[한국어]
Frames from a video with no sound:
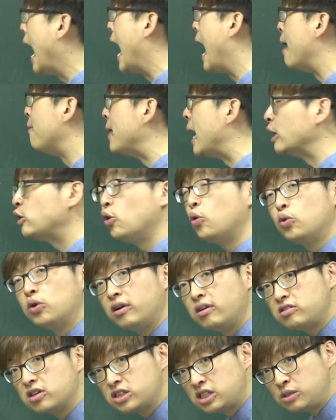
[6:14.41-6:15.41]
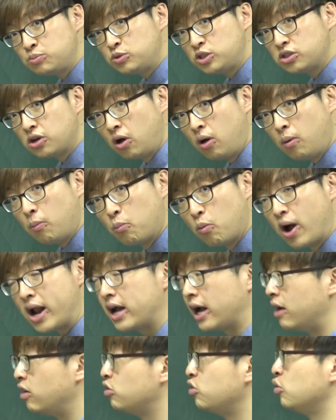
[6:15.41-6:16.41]
아마도 그래서 심지어 뭐
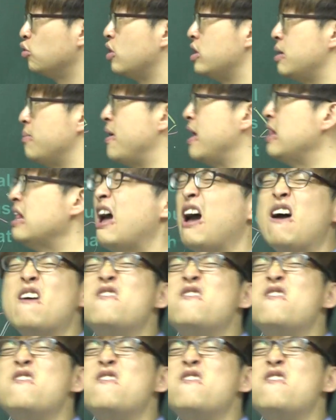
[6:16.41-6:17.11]
할 가능성도 있냐면